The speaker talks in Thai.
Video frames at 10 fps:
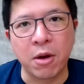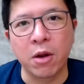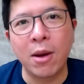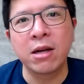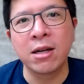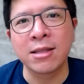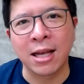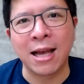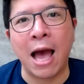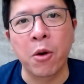อกได้ว่าเครื่องแต่
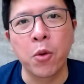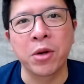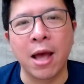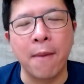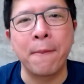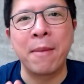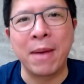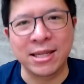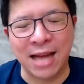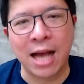งกายของคุณเนี่ยเป็น
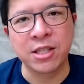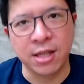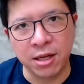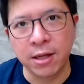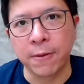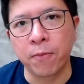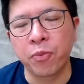ภาษาชนิดหนึ่ง